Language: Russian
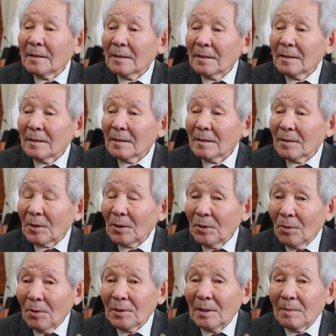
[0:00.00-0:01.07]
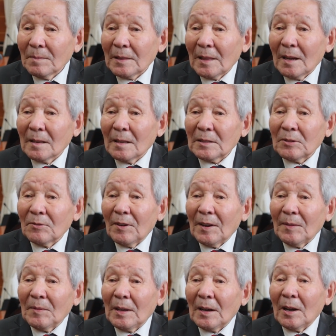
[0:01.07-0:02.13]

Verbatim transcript: э, районам так называемой